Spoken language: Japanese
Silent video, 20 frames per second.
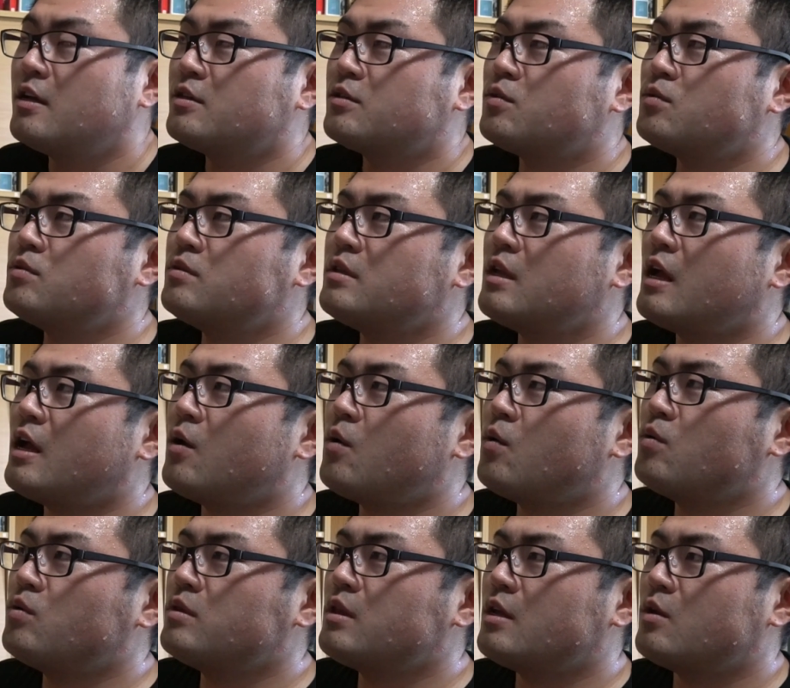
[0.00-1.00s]
そんな
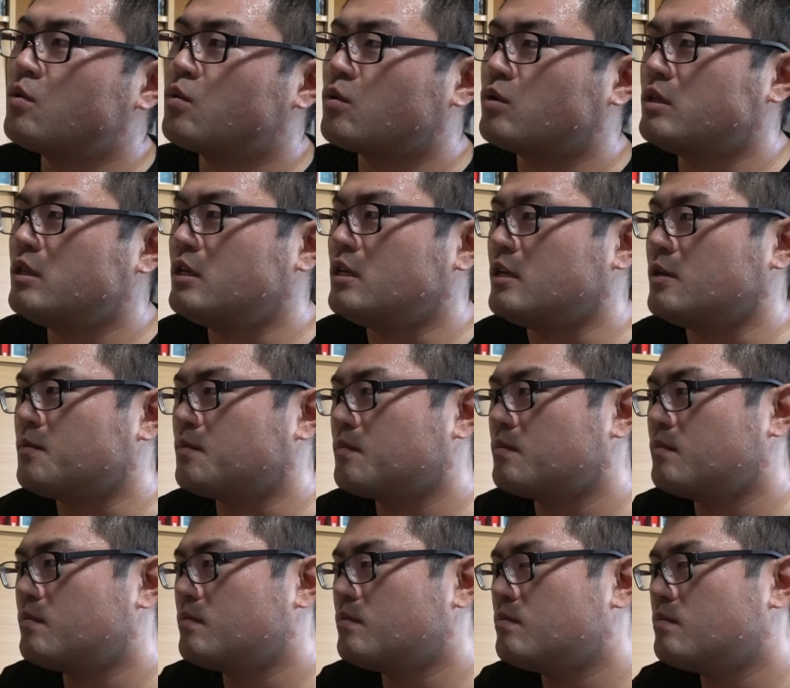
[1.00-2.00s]
女の子に、
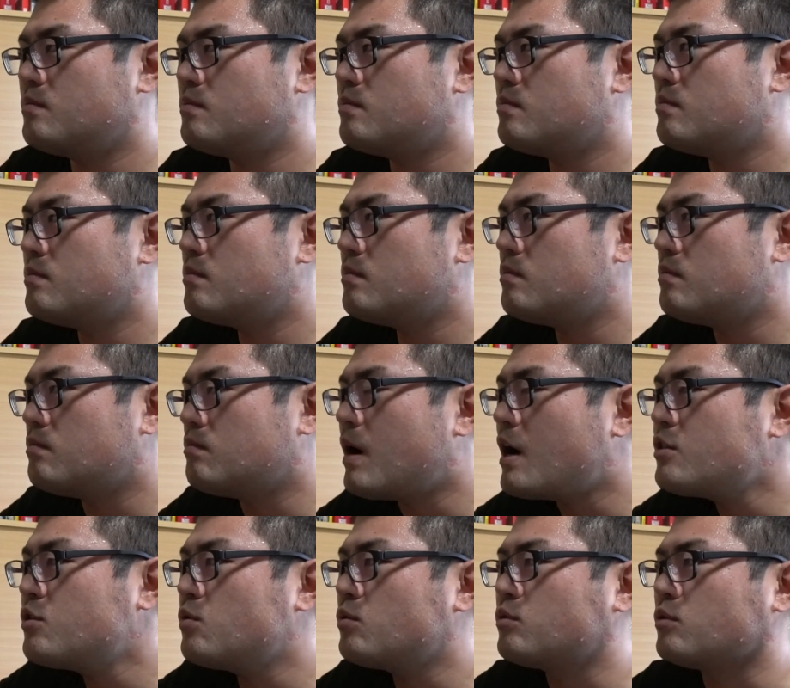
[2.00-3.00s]

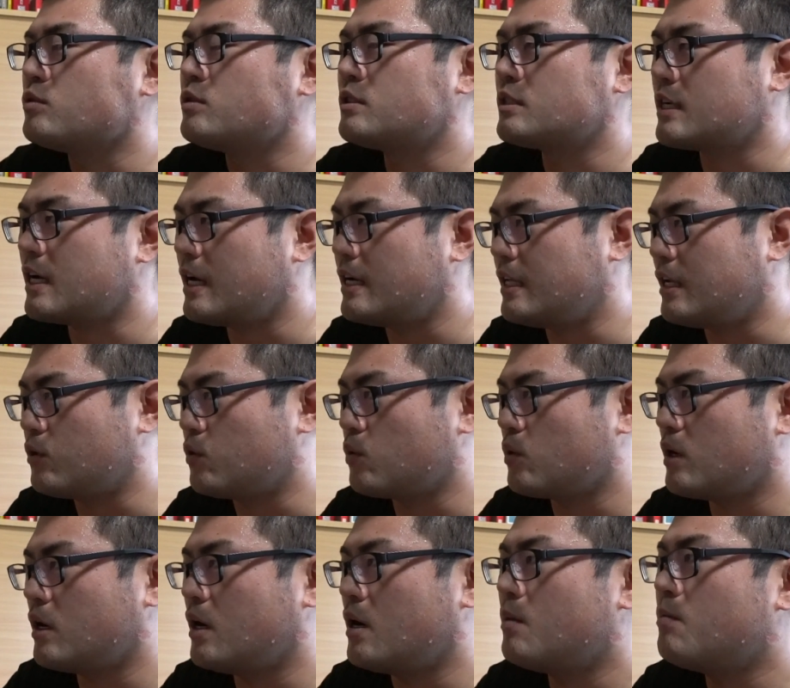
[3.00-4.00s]
魔女の使いだと
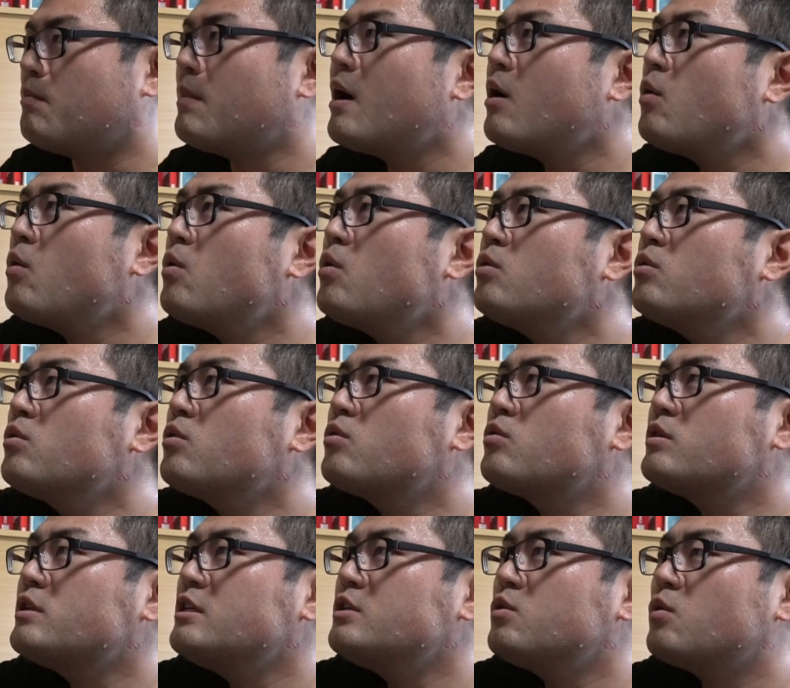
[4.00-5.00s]
か、魔法の
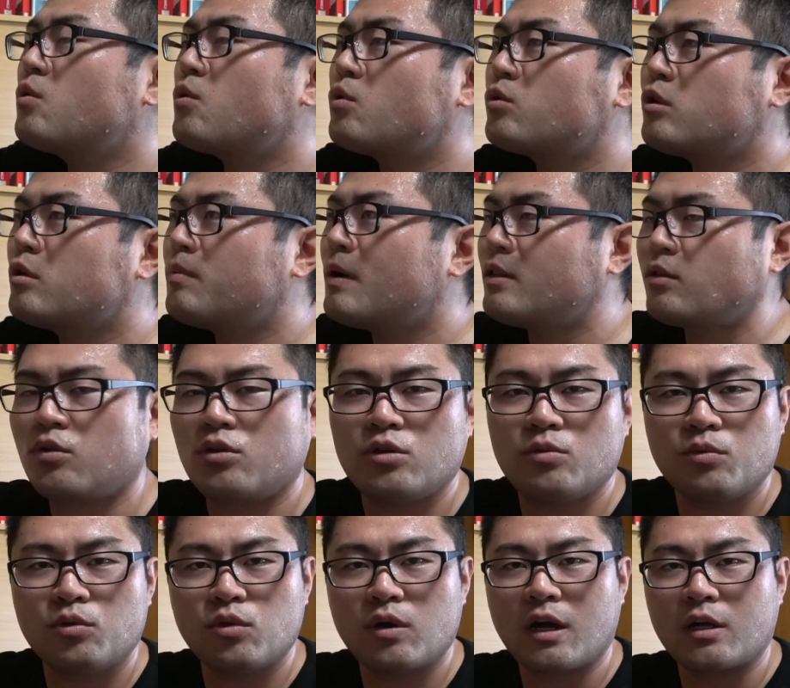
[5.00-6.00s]
国の言葉とい
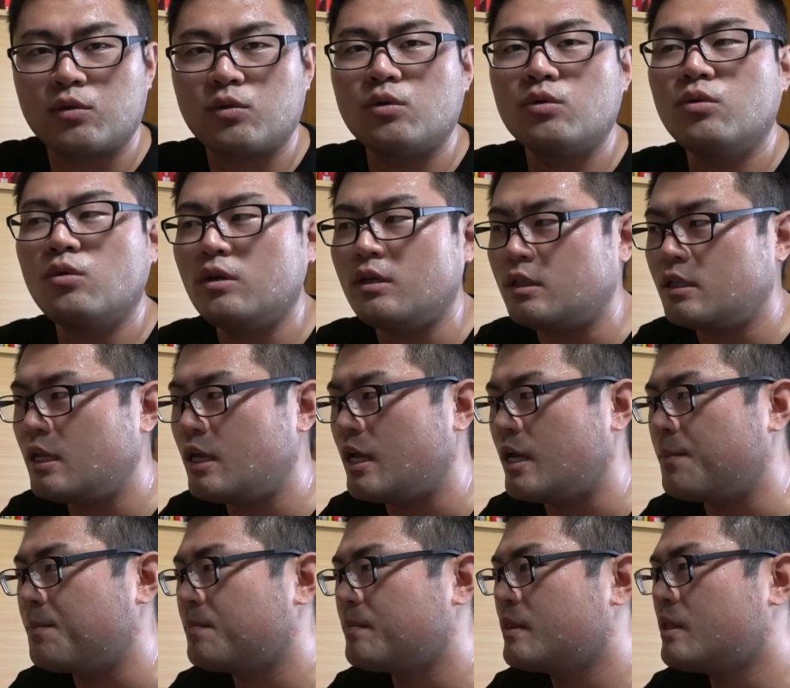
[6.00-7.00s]
うものが届い
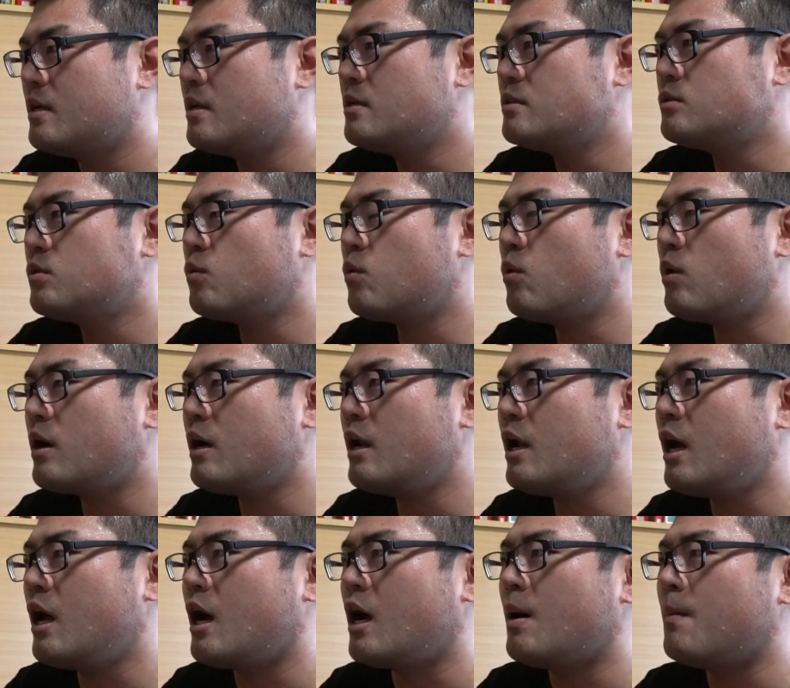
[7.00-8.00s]
て、そこか
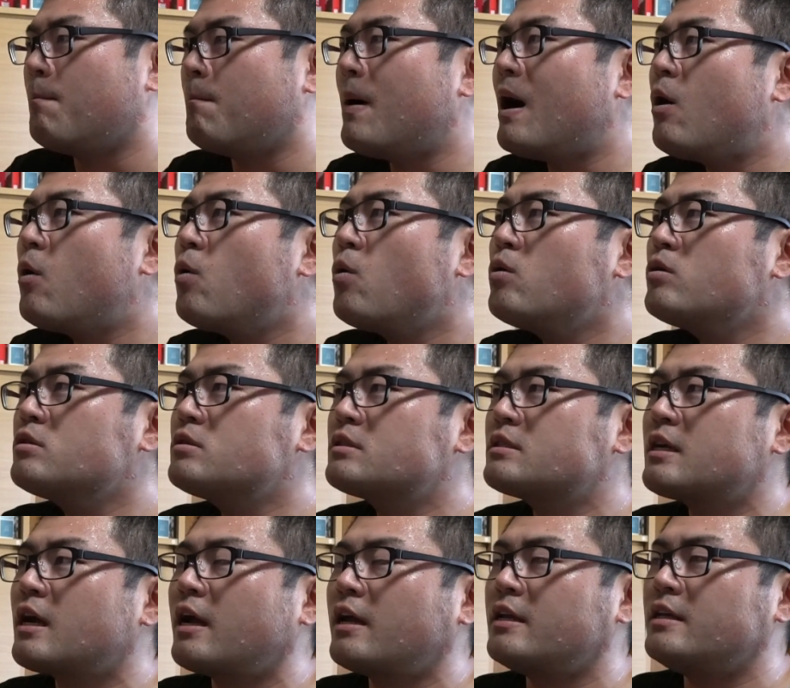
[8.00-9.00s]
ら魔法
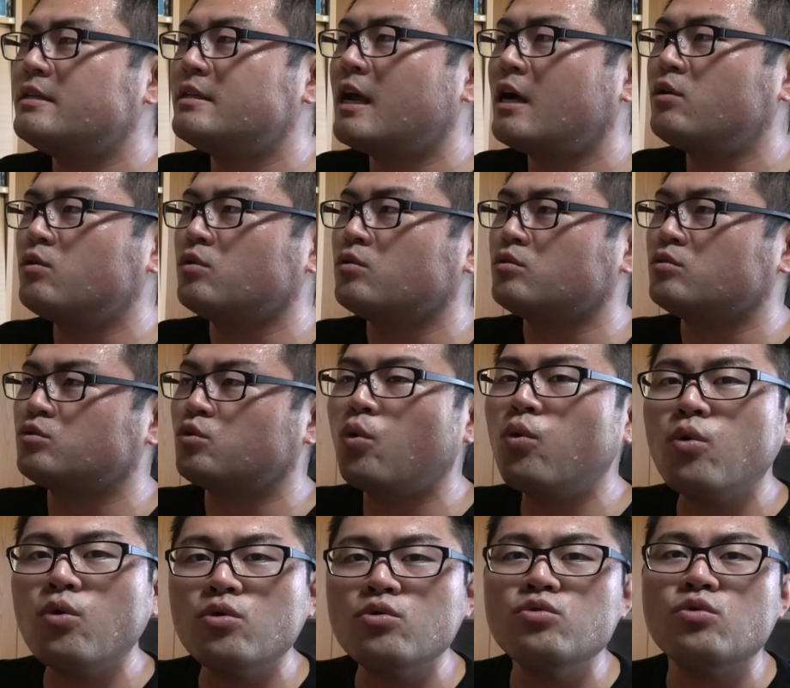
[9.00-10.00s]
使いになる
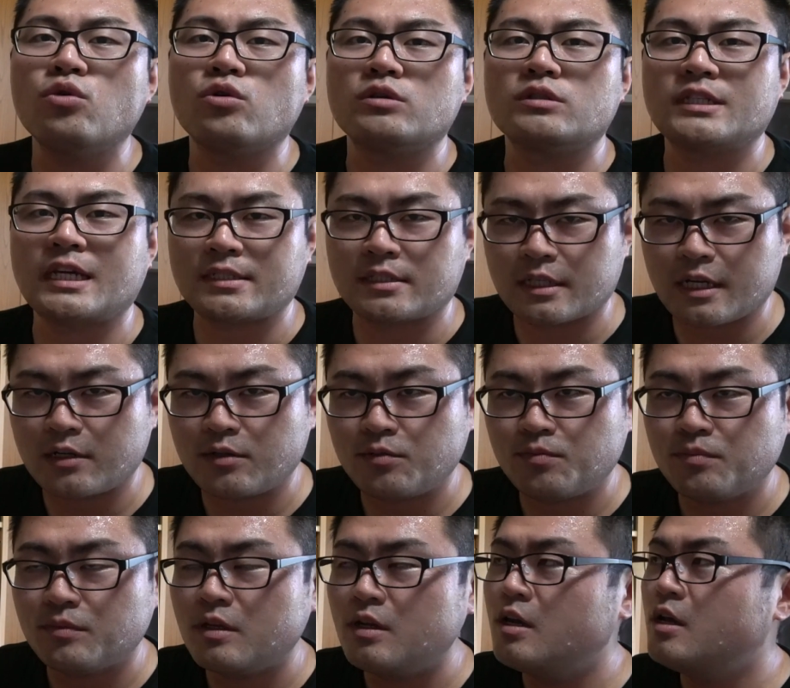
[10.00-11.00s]
道具を授かる。
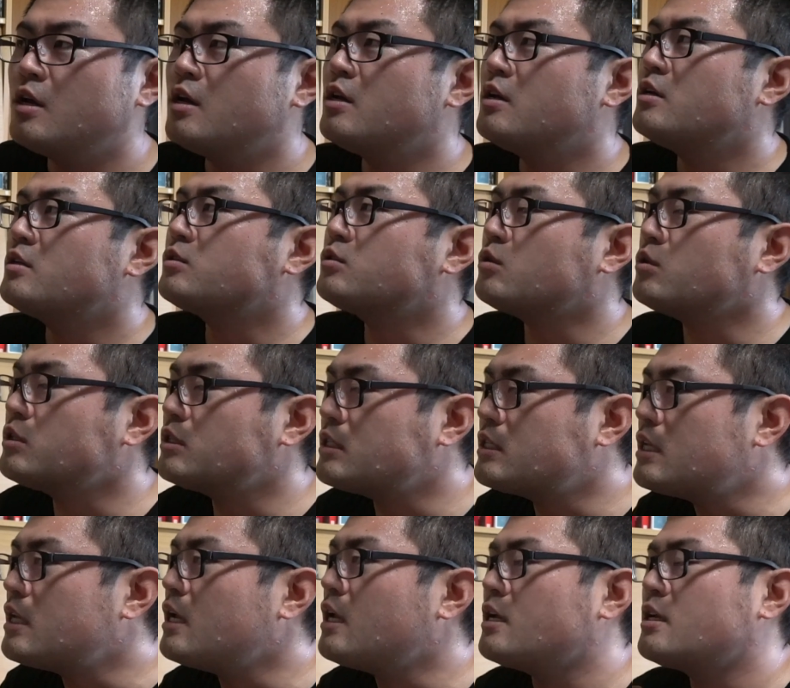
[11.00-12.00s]
そ
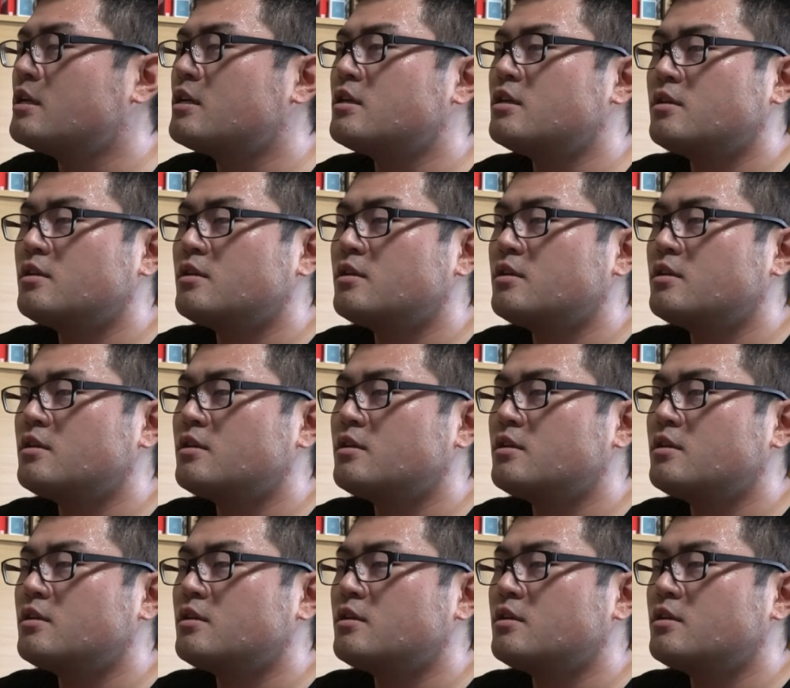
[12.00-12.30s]
して、